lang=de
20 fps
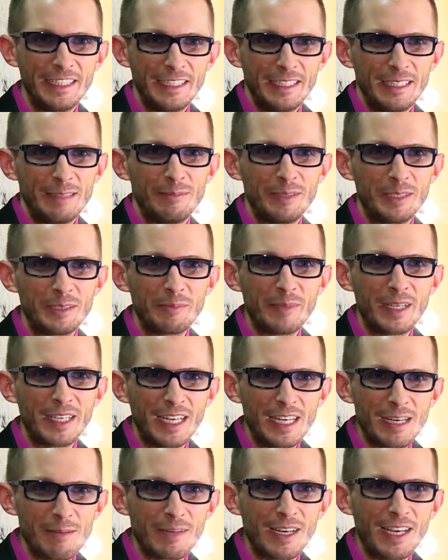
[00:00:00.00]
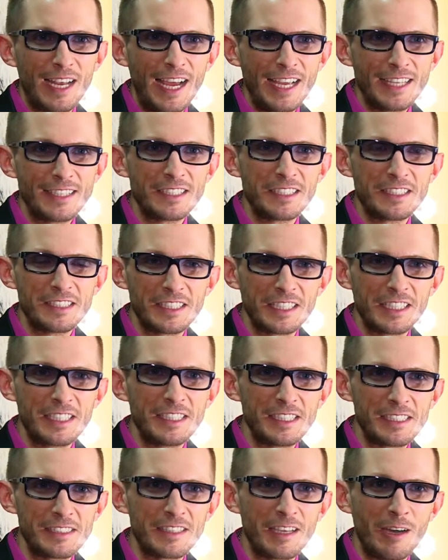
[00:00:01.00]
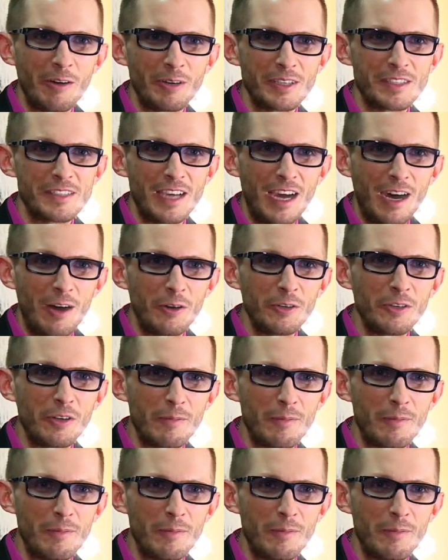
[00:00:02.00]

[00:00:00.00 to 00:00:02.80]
bis man dann im Kleidchen drin ist, dauert es ja auch noch mal